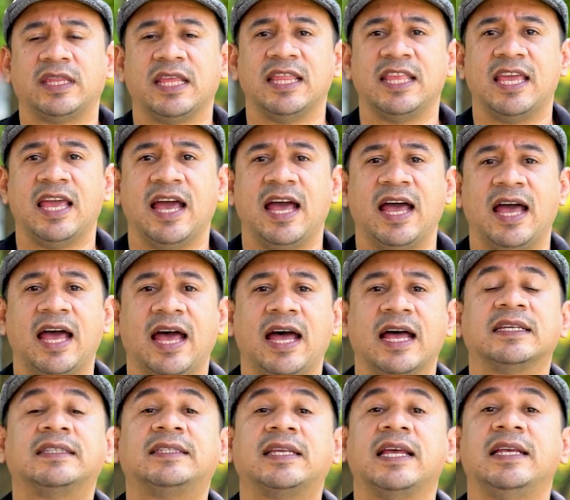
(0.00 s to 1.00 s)

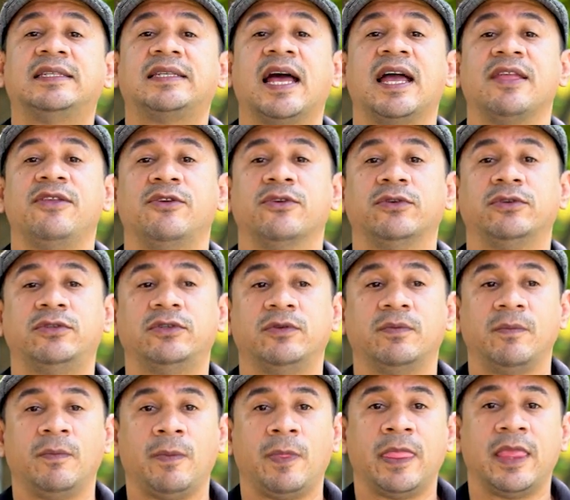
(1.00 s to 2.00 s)
tenía 6 años
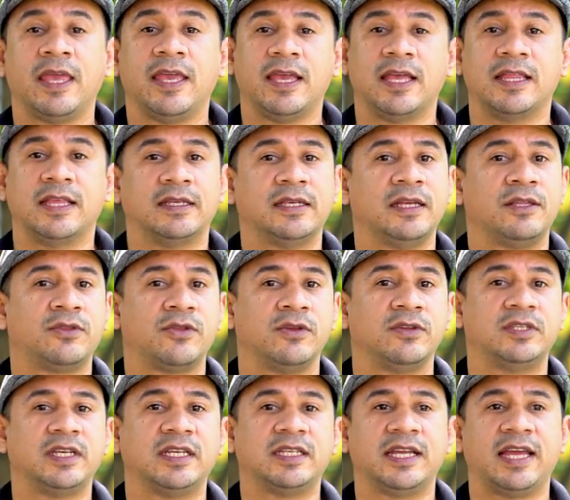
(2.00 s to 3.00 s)
y en ese
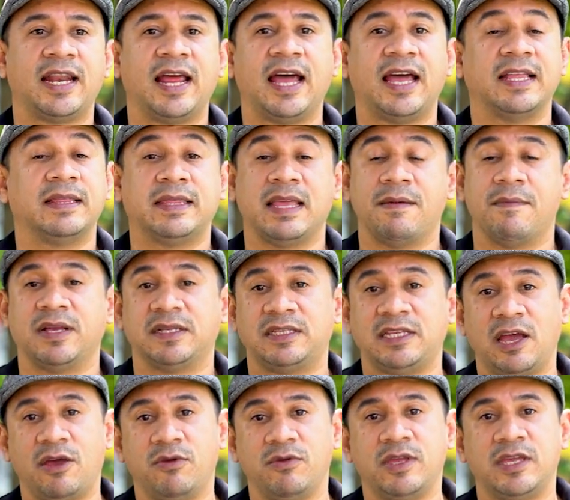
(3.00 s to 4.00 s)
entonces era
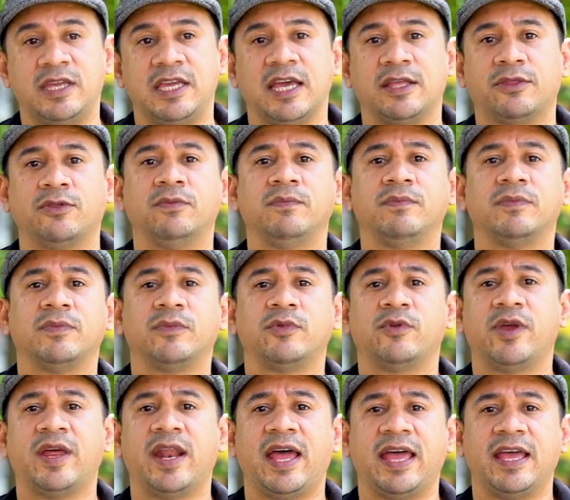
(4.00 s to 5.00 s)
demasiado inquieto.
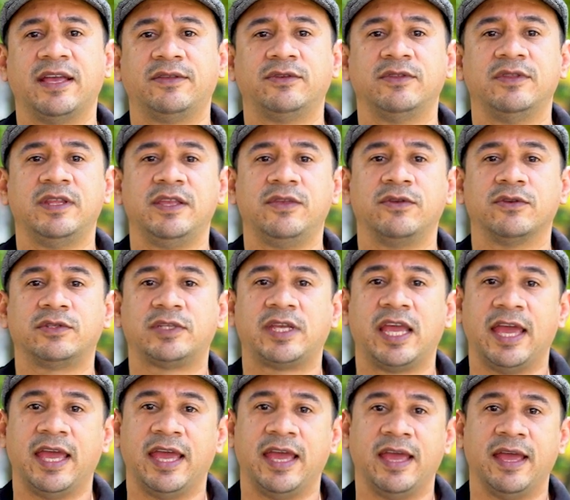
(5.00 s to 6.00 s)
Yo era de esos niños
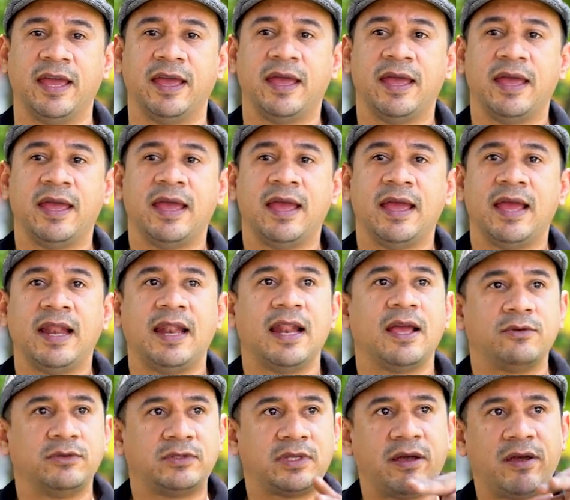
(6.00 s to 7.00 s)
que
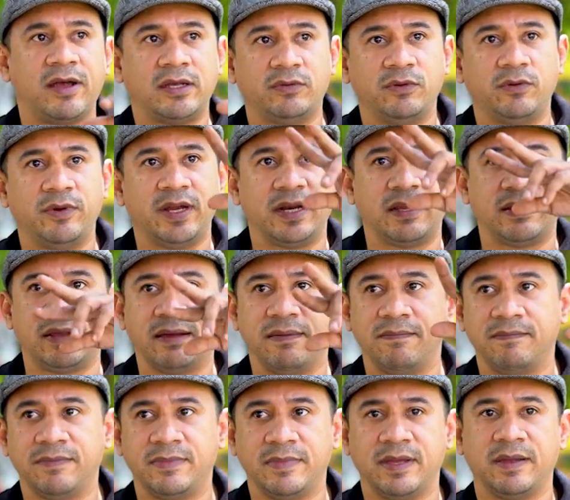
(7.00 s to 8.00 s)
le gustaba subirse
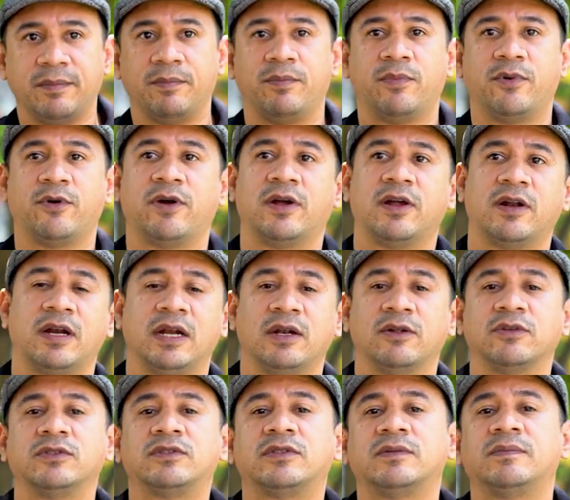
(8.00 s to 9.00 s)
por
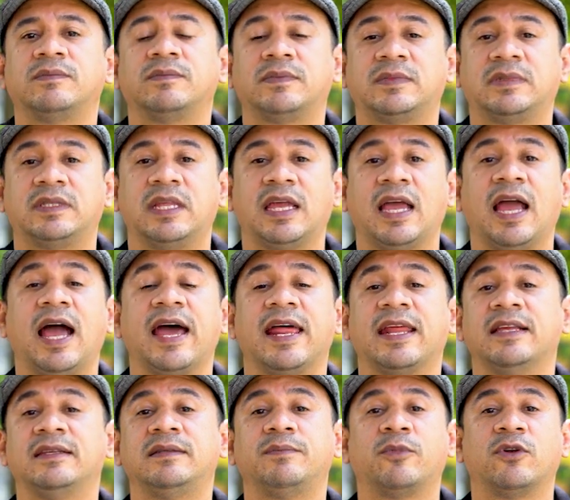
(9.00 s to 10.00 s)
los
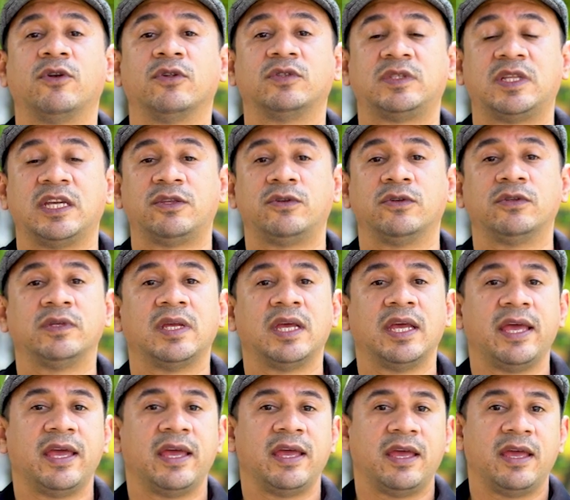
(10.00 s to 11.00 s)
tejares, por los techos,
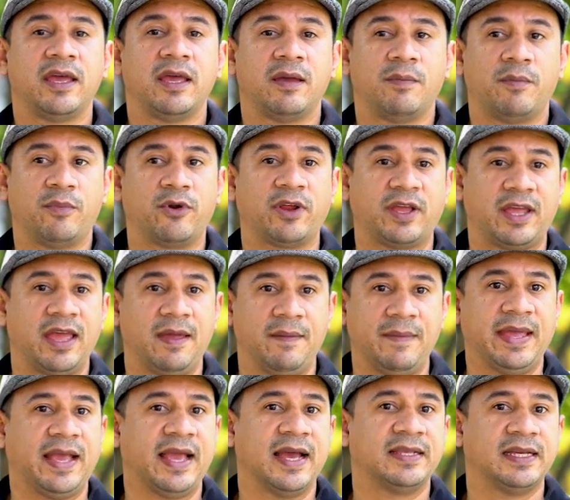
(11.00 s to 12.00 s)
porque
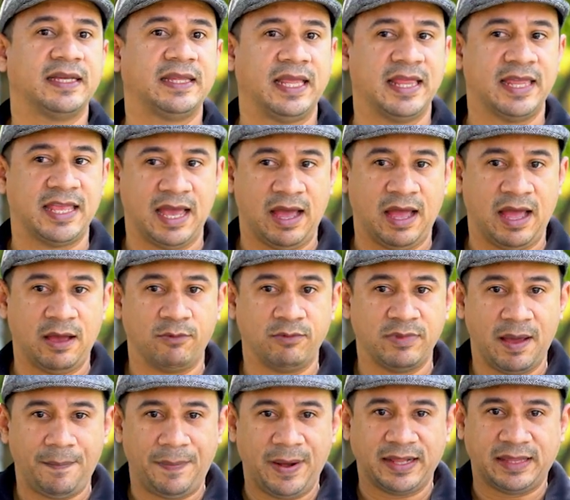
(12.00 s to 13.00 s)
mi casa tenía
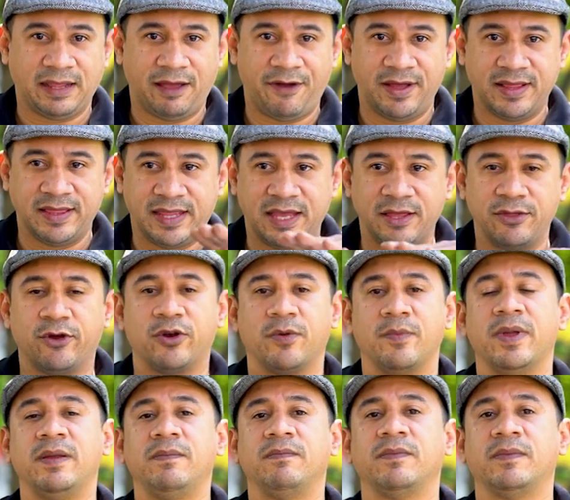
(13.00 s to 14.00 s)
una platabanda
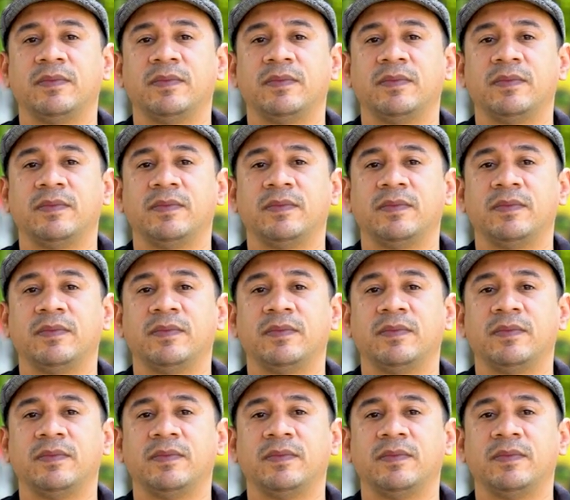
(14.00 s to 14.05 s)
enorme